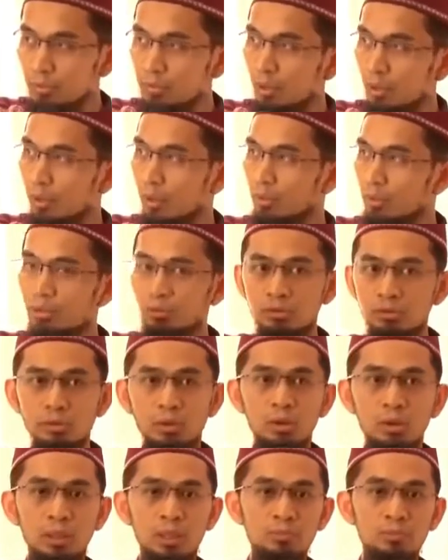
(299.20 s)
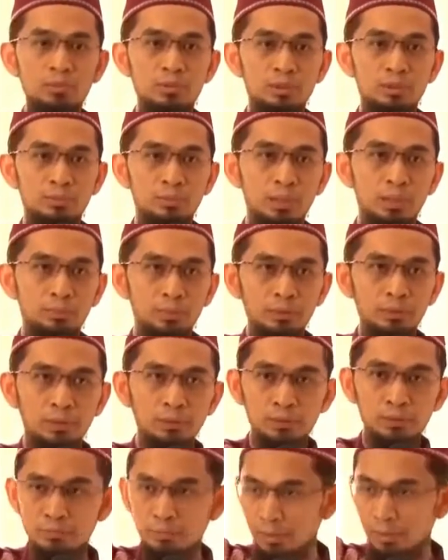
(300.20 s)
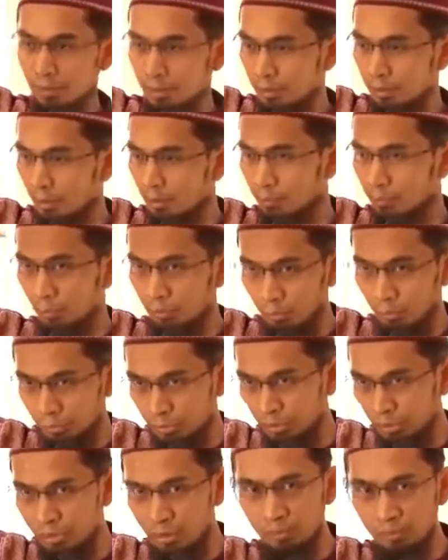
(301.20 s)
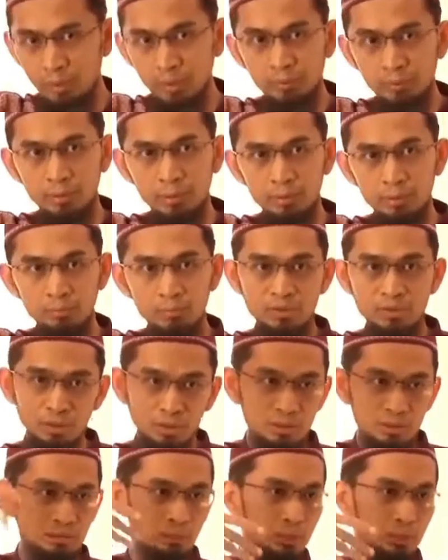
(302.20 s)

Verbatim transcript: Misal ada seseorang misalnya mendapatkan kebaikan, promosi jabatan, bisa